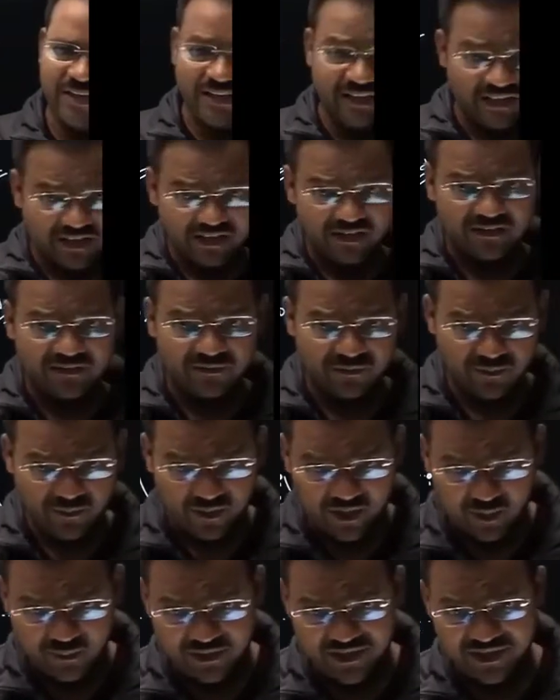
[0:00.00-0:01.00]
लेकिन
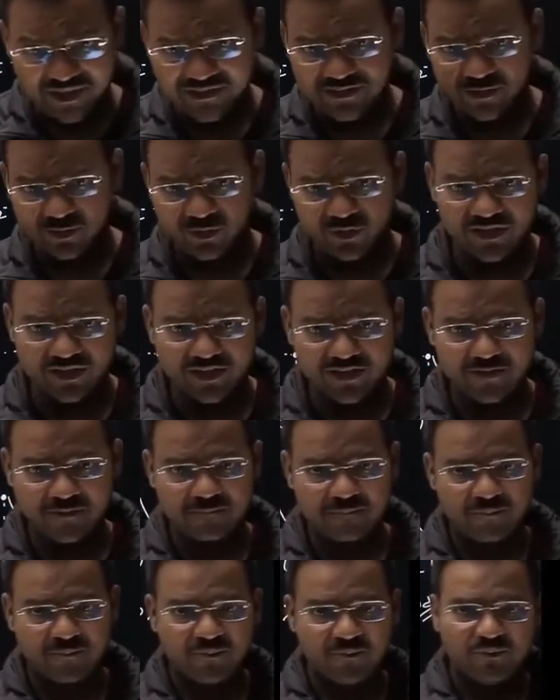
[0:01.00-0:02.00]
अभी ये ज़रूरी है
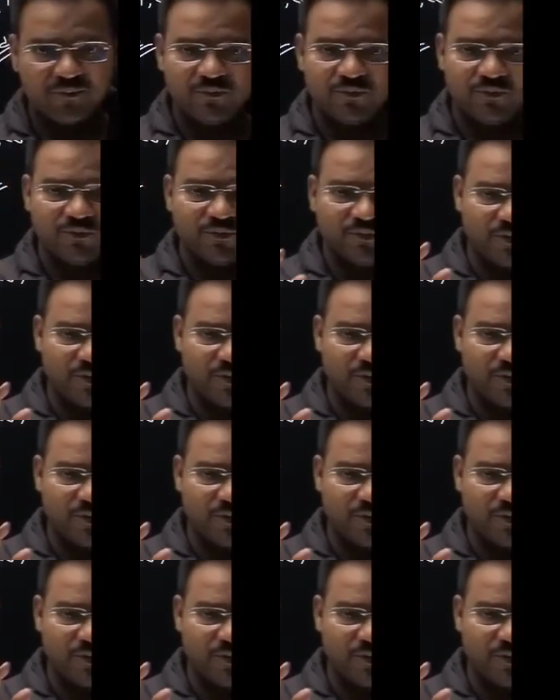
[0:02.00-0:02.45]
तो